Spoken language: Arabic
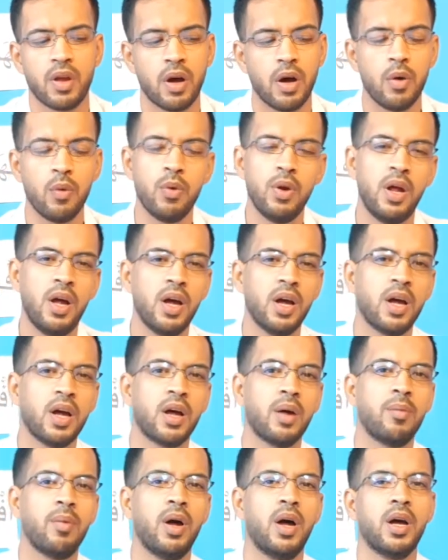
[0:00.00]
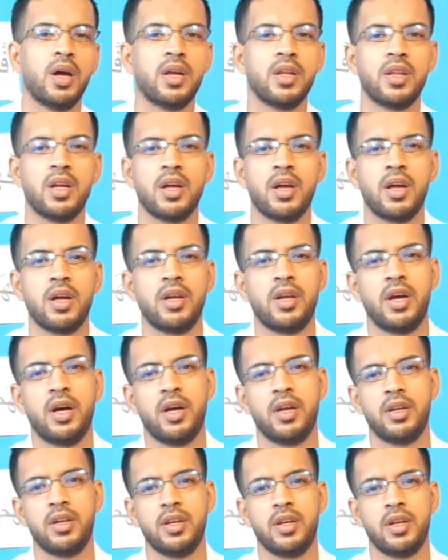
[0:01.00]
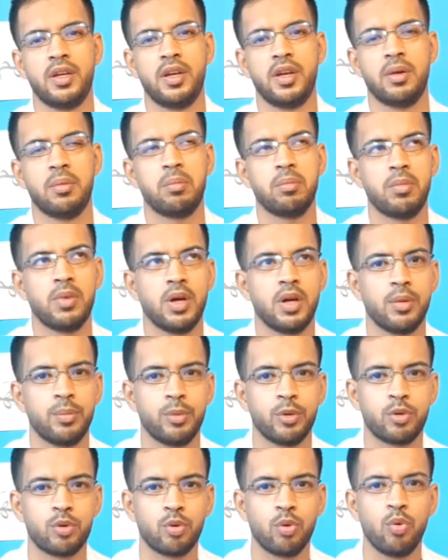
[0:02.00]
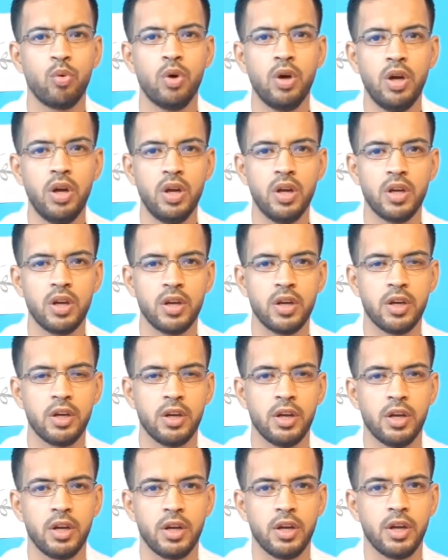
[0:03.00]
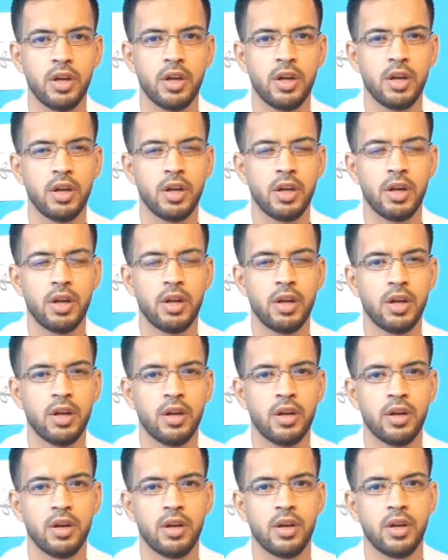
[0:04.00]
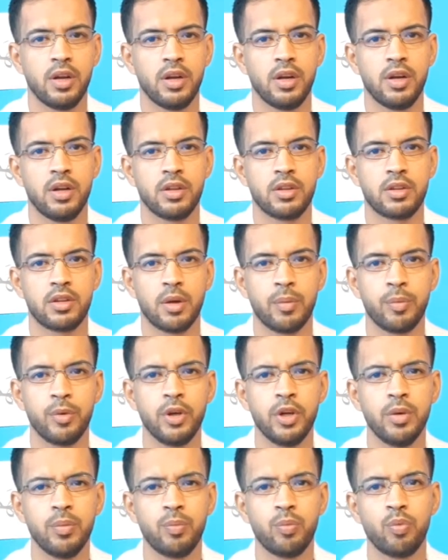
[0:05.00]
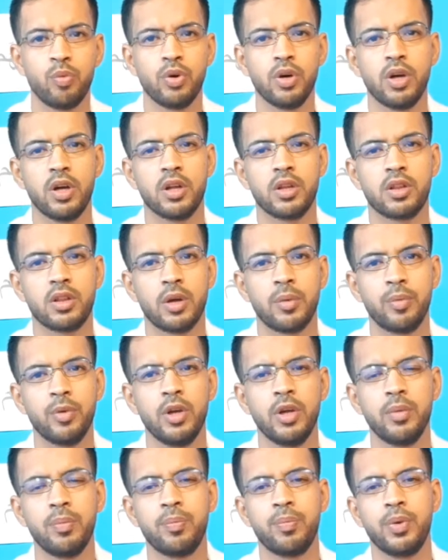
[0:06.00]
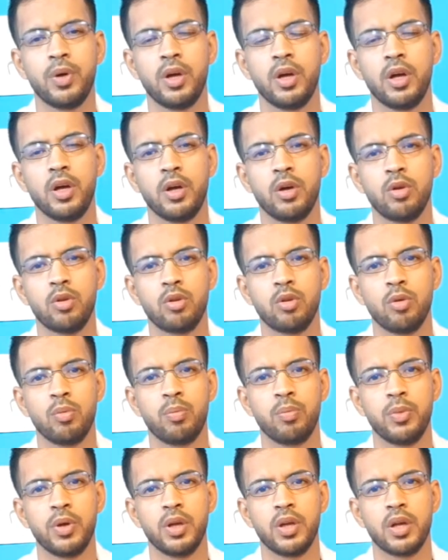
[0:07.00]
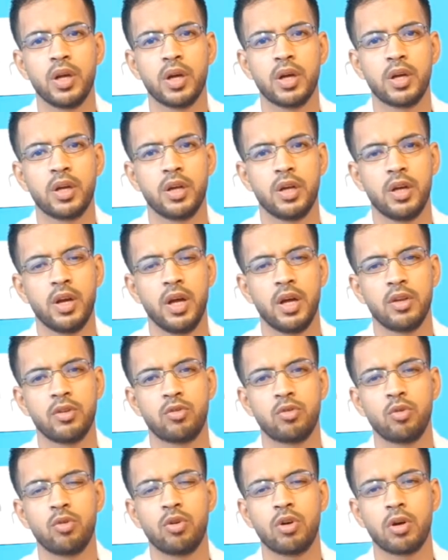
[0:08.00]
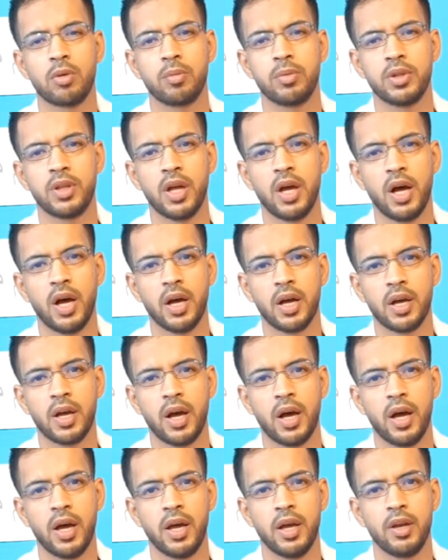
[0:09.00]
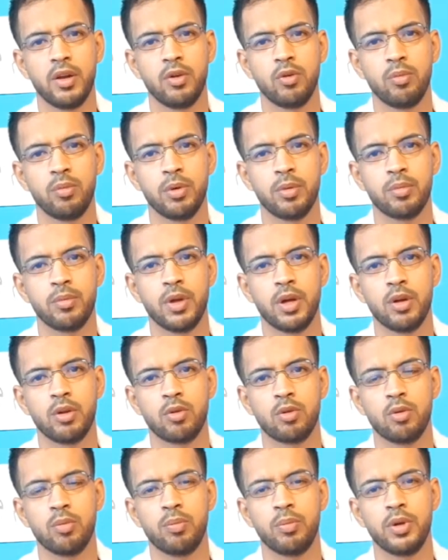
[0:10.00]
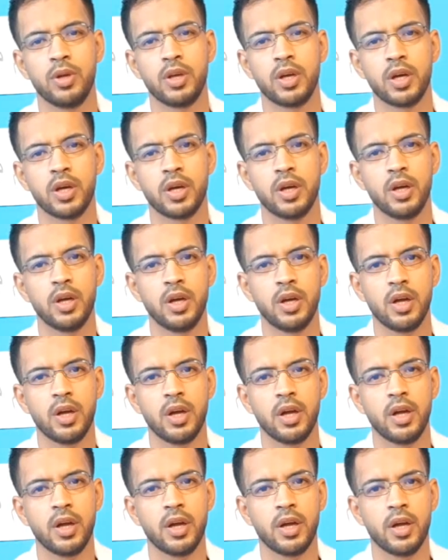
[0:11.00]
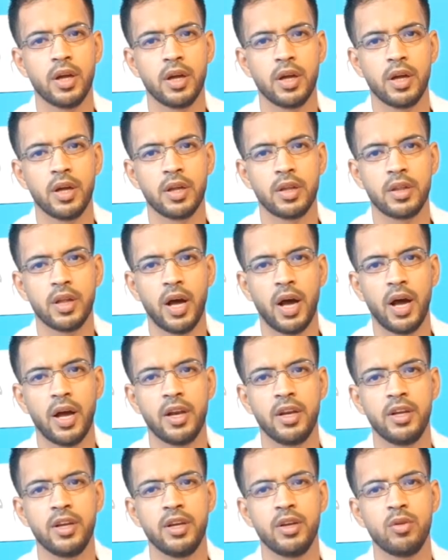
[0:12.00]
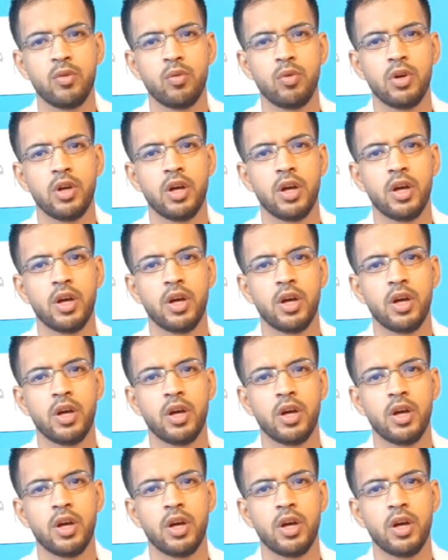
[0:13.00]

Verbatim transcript: أول حاجة يا جماعة كده يعني لما بتروح ل ل ل للطبيب والطبيب يطلب منك يلاقي السكر بتاعك عالي وبيبدأ يطلب منك آه، تحاليل و